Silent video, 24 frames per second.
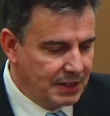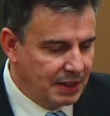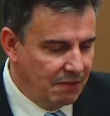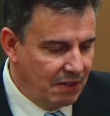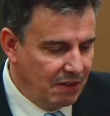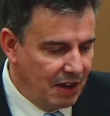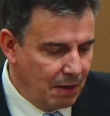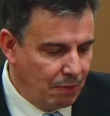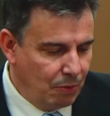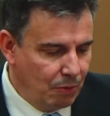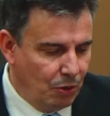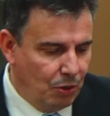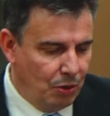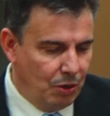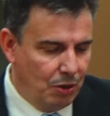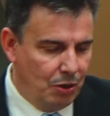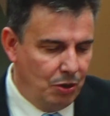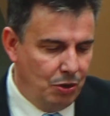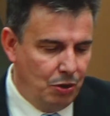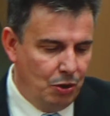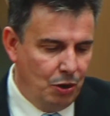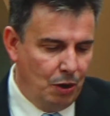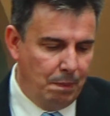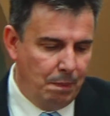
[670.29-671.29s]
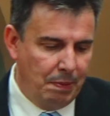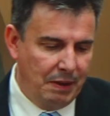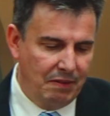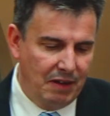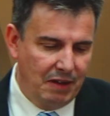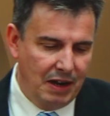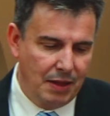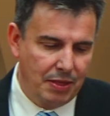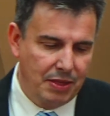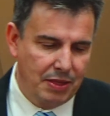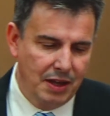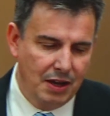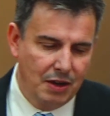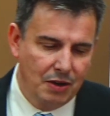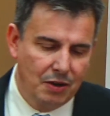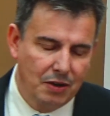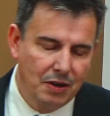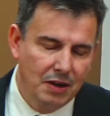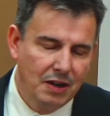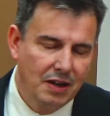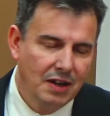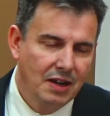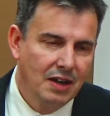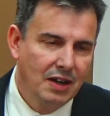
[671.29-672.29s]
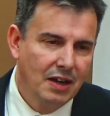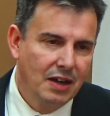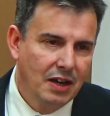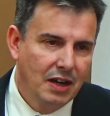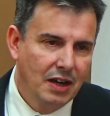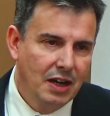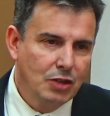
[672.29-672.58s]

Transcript: este verbo no prevalecieron